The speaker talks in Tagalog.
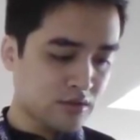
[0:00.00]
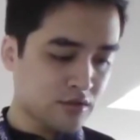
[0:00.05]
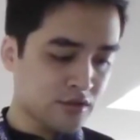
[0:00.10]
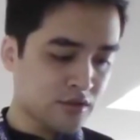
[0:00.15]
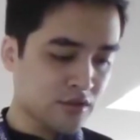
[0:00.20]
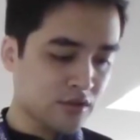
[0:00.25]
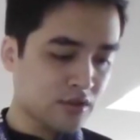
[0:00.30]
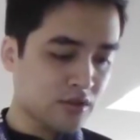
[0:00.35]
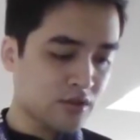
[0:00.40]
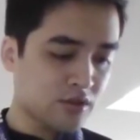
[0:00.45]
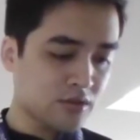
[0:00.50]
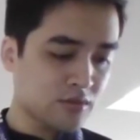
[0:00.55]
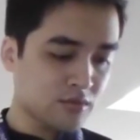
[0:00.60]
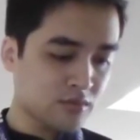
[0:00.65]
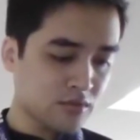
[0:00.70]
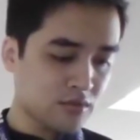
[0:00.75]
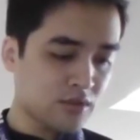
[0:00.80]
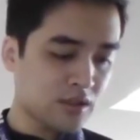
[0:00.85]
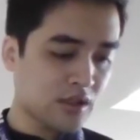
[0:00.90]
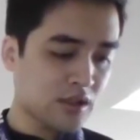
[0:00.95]
So,
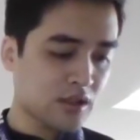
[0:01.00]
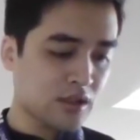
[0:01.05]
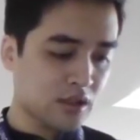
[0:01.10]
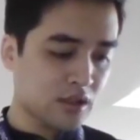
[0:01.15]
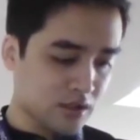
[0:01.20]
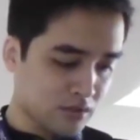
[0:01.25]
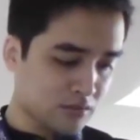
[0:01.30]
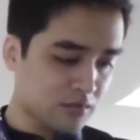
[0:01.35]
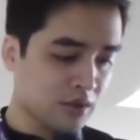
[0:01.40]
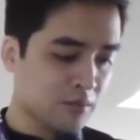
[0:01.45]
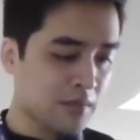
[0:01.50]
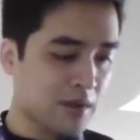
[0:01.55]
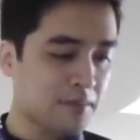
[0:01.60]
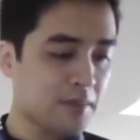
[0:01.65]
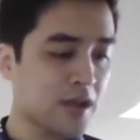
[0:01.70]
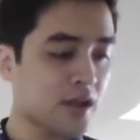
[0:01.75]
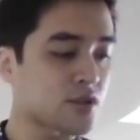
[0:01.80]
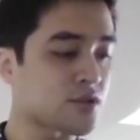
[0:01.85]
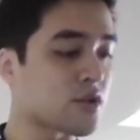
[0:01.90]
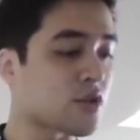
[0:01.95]
uh,
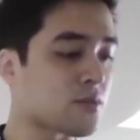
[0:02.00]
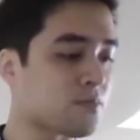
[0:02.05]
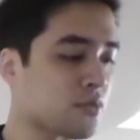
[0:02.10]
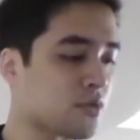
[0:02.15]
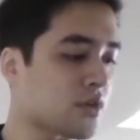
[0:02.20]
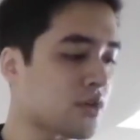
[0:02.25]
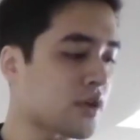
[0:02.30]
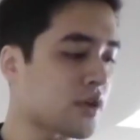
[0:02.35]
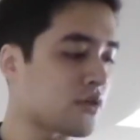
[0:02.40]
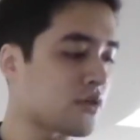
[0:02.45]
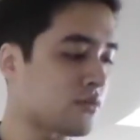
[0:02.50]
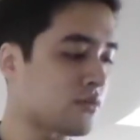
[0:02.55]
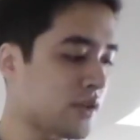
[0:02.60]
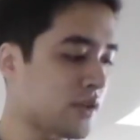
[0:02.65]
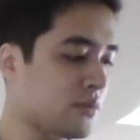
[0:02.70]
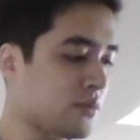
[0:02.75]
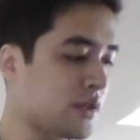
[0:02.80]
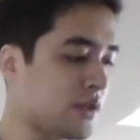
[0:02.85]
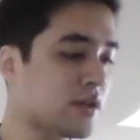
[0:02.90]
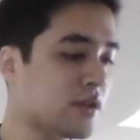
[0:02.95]
magpapagador po kayo.
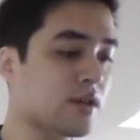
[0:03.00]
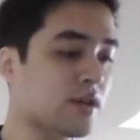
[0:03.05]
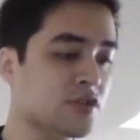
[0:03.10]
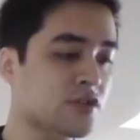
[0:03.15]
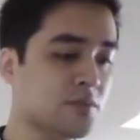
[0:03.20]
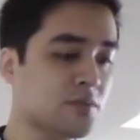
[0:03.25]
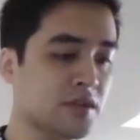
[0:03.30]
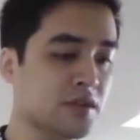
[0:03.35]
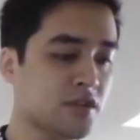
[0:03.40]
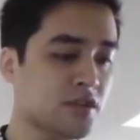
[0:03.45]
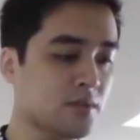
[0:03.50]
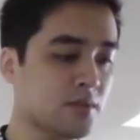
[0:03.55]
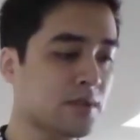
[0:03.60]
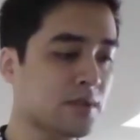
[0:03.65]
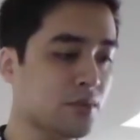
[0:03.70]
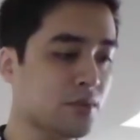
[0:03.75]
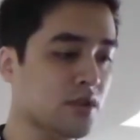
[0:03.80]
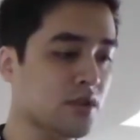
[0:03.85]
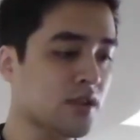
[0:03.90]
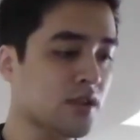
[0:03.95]
May, may announcements
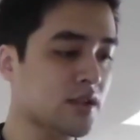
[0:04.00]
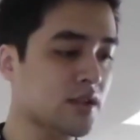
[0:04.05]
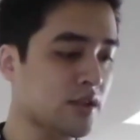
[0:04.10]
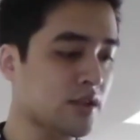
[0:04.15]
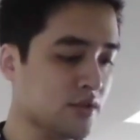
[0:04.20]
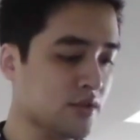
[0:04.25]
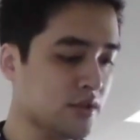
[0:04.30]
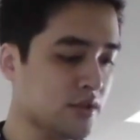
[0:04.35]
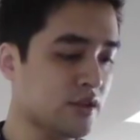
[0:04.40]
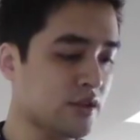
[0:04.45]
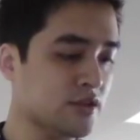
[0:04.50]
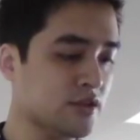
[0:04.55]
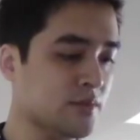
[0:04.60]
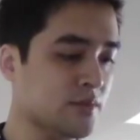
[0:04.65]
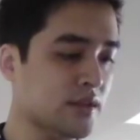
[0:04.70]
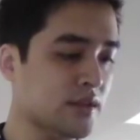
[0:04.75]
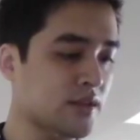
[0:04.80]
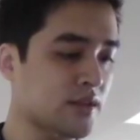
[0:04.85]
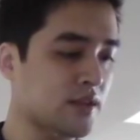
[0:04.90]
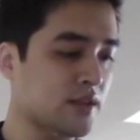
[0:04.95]
naman po. Nakita ko yung
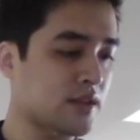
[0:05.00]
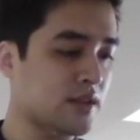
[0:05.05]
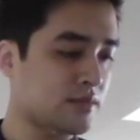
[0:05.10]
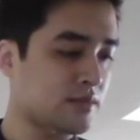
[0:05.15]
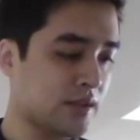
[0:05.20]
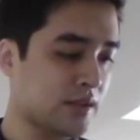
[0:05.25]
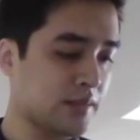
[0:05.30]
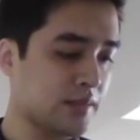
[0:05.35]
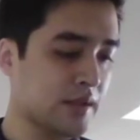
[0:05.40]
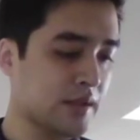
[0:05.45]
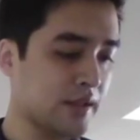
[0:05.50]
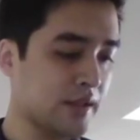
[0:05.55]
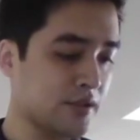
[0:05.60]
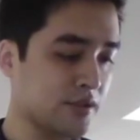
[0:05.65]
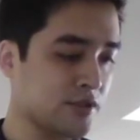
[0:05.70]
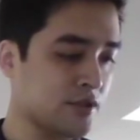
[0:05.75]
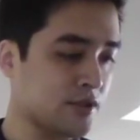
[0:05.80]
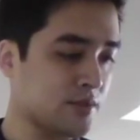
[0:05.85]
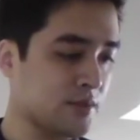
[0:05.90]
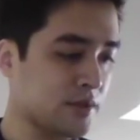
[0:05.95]
announcement nila. Ma
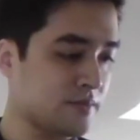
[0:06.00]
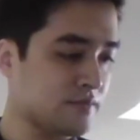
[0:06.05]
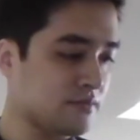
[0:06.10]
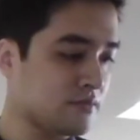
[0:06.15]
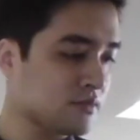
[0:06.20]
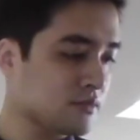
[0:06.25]
maayos naman.